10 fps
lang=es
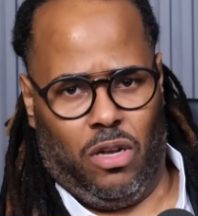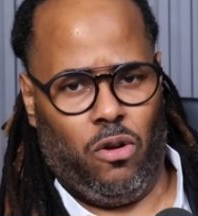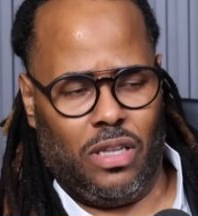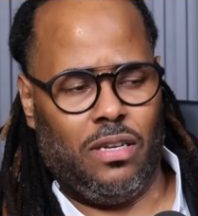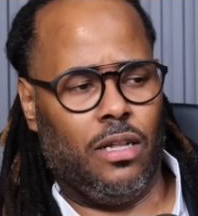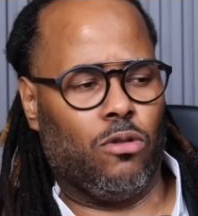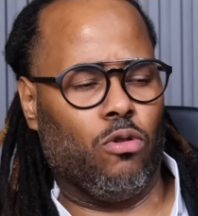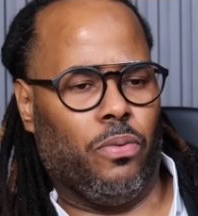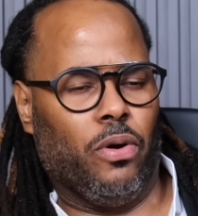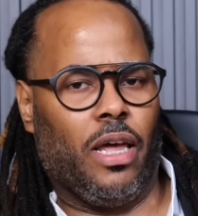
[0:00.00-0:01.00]
Quiero decir
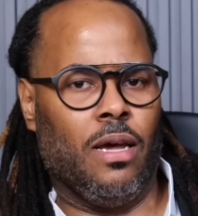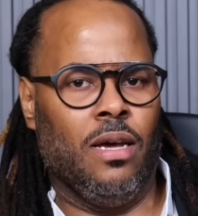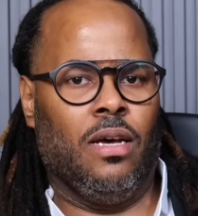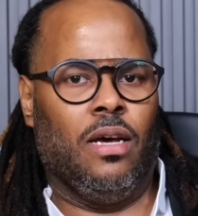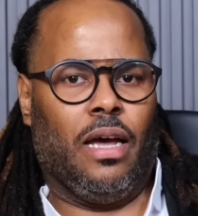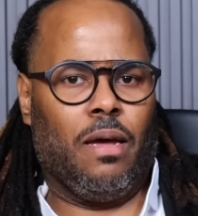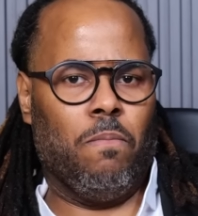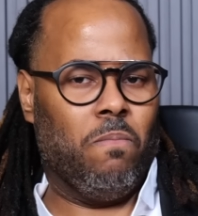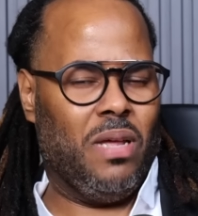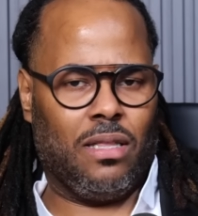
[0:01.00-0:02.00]
esto porque eh,
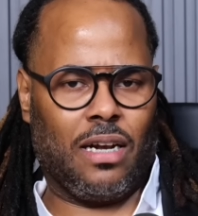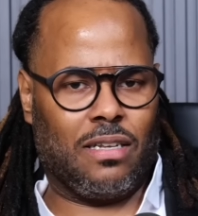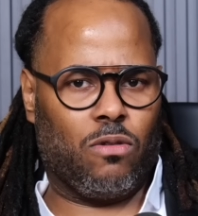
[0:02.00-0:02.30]
mientras